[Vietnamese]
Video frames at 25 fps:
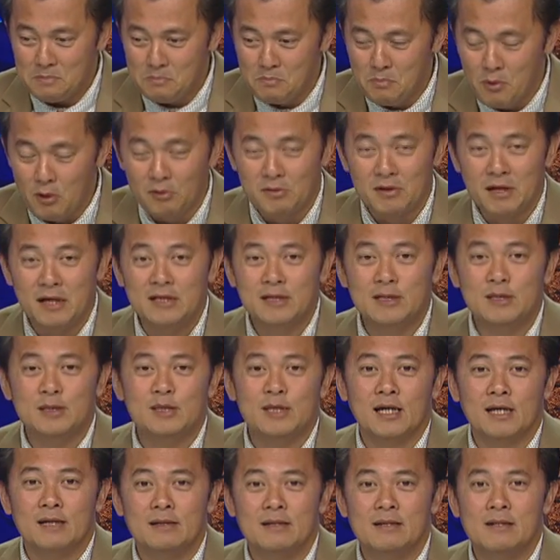một cái chính
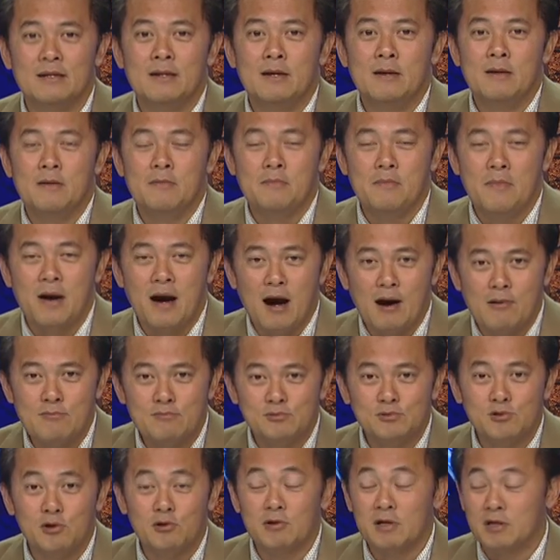sách mà
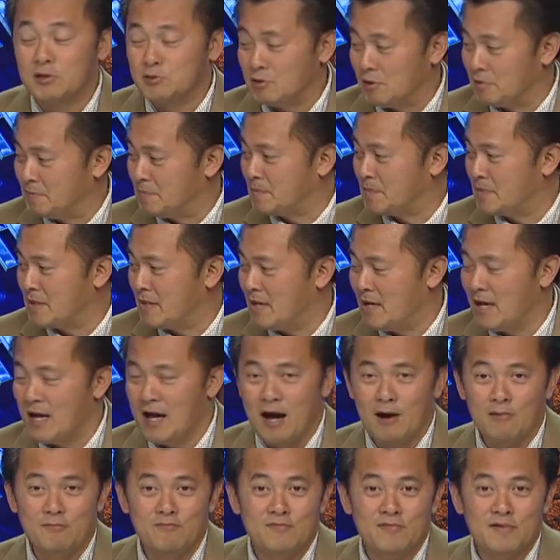ông Donald Trump
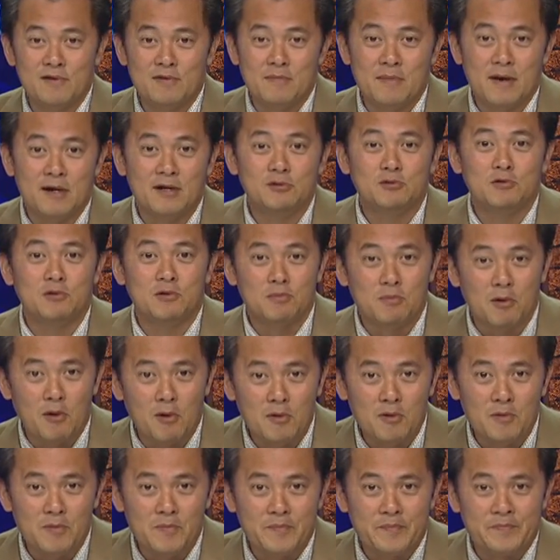ông vừa mới tuyên
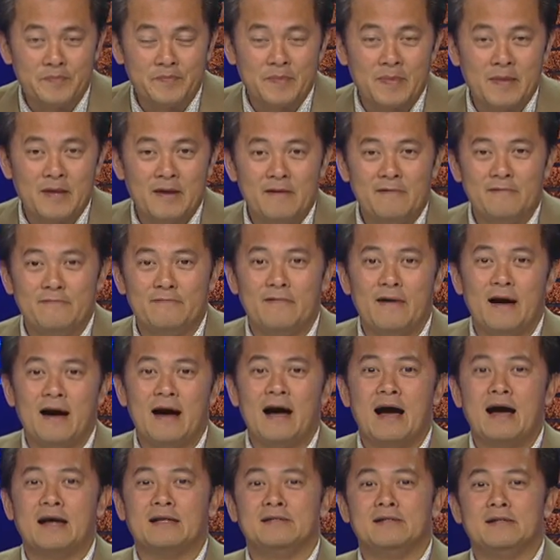bố.
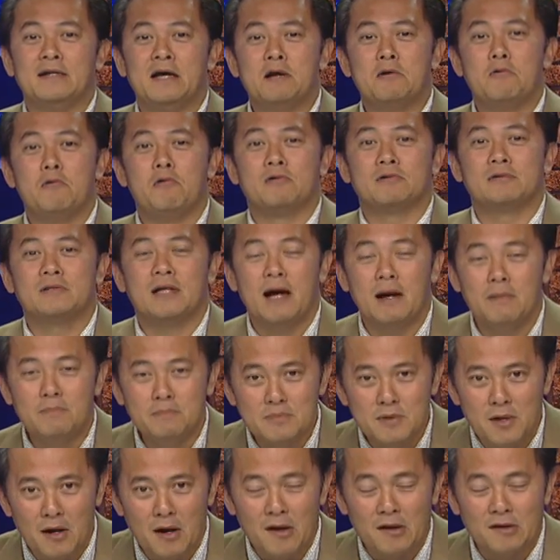Và những cái cuộc
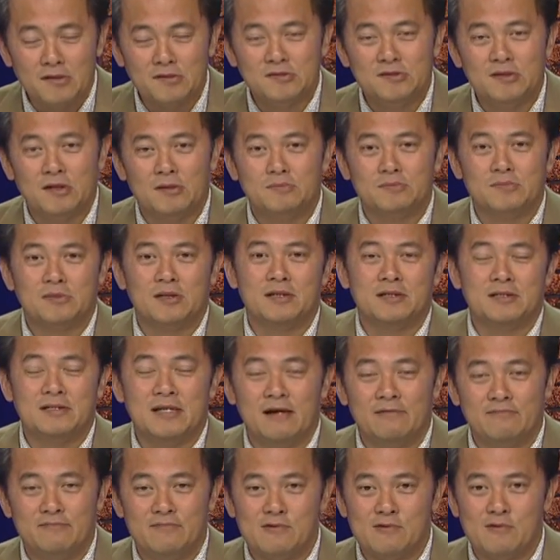thăm dò trong thời
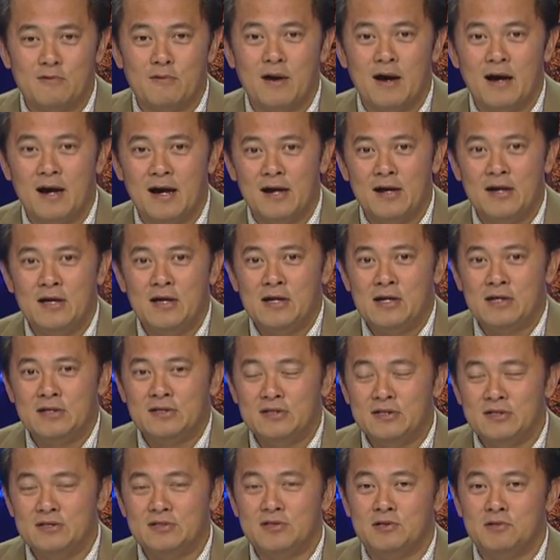gian vừa qua
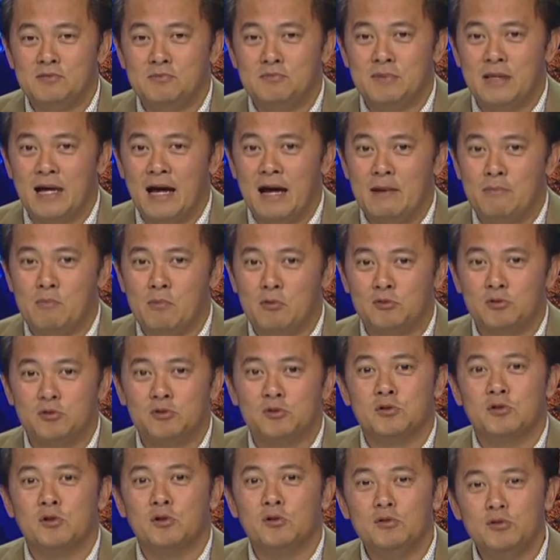đưa cho chúng ta một
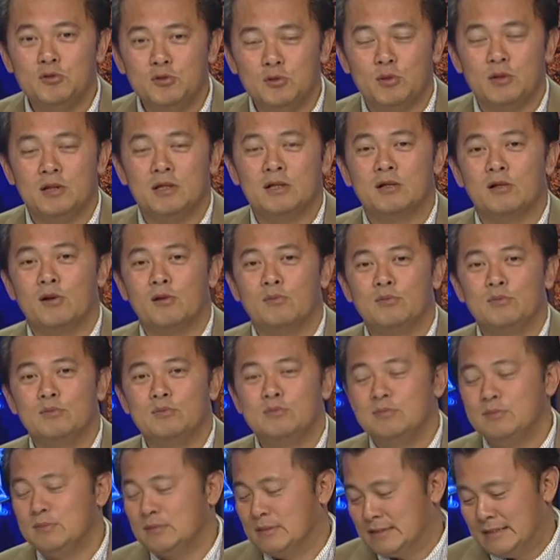số chuyện
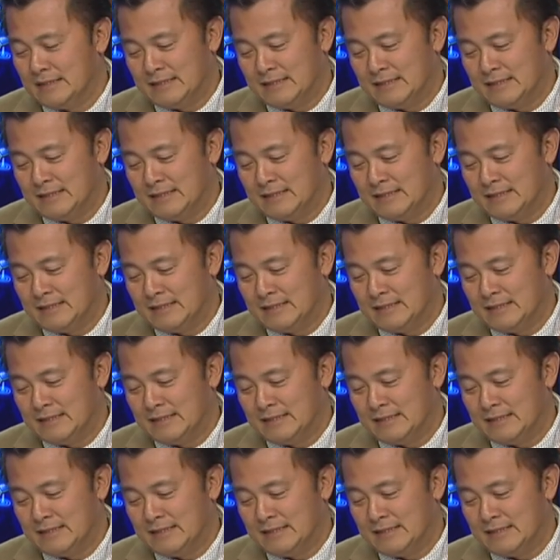cũng